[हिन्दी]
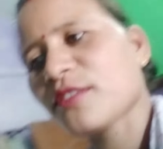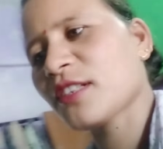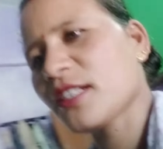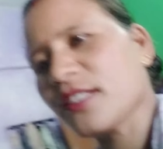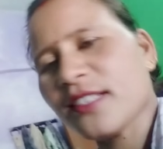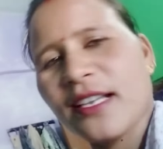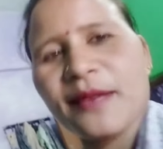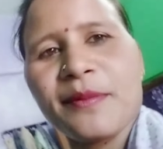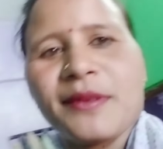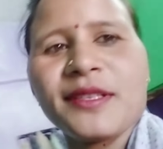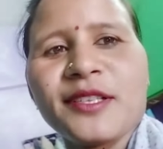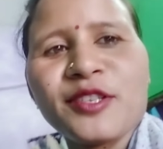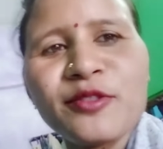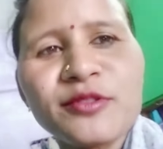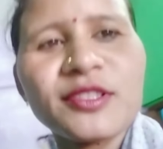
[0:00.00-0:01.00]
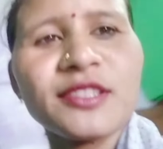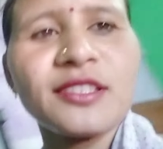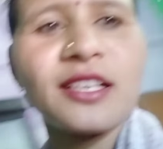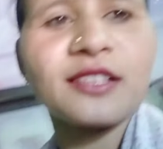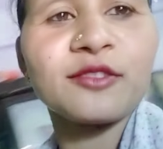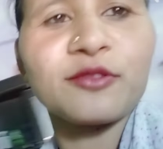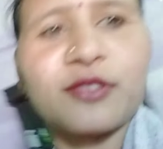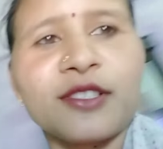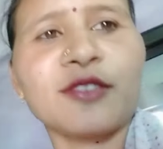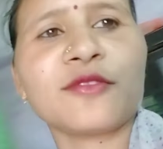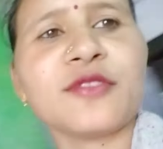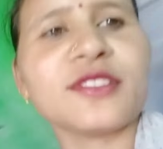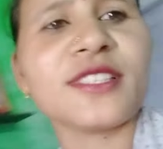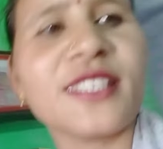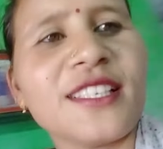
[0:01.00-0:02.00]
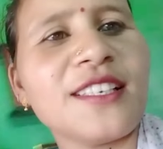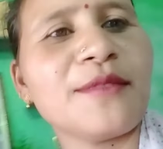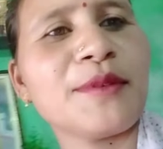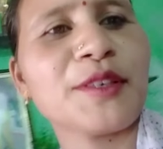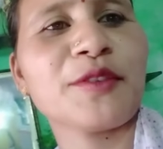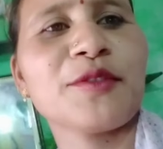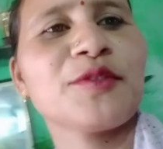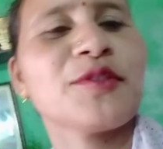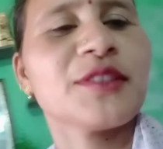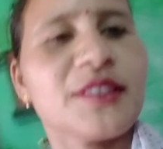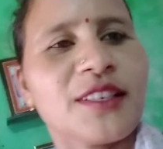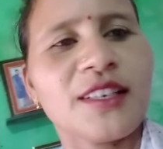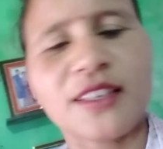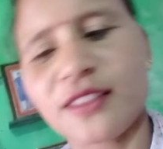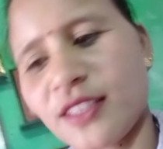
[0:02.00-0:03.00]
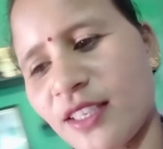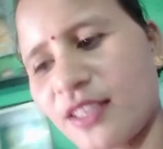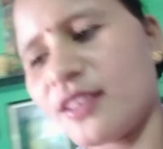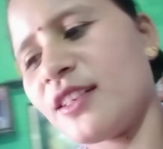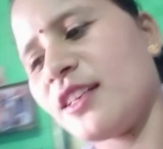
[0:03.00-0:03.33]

है ना चाय पीते तो उसके साथ कुछ ना कुछ चाहिए मेरे को तो अच्छा लगता है